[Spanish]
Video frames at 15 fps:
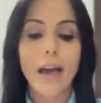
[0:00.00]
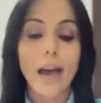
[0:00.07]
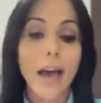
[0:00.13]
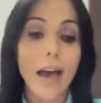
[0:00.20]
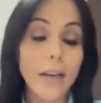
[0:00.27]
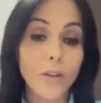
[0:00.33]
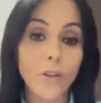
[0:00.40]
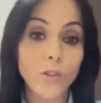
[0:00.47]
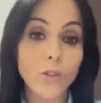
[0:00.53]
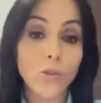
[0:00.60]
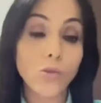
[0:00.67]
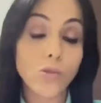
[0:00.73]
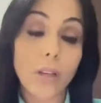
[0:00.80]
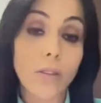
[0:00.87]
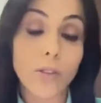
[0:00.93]
algo que
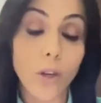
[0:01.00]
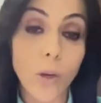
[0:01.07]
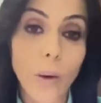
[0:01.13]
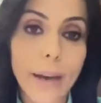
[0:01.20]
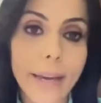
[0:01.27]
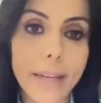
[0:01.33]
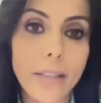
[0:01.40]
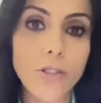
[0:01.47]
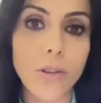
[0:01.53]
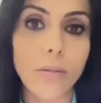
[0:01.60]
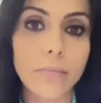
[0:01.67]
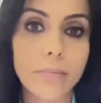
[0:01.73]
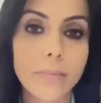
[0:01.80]
usted no lo ha hecho.